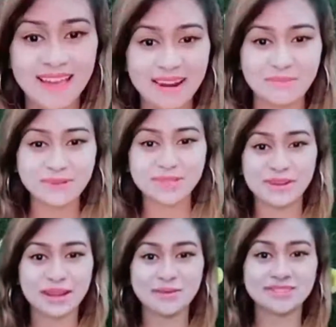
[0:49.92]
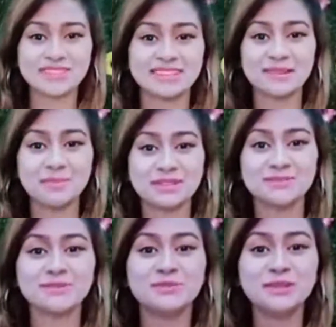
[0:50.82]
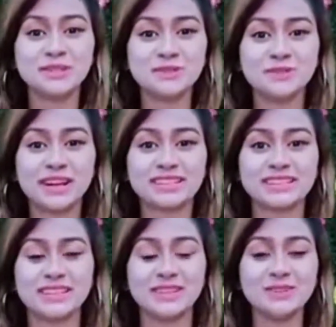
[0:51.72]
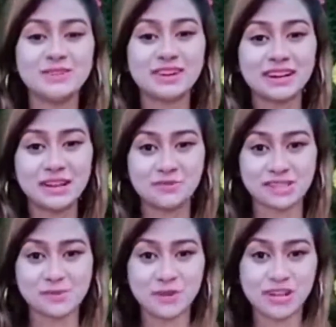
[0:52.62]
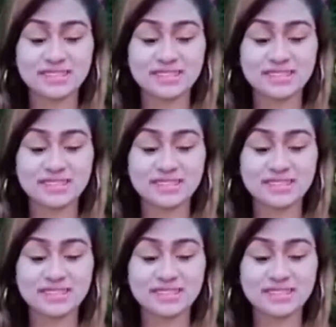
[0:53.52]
করে তাহলে এই অঙ্গের রং কিছুটা ফর্সা করা সম্ভব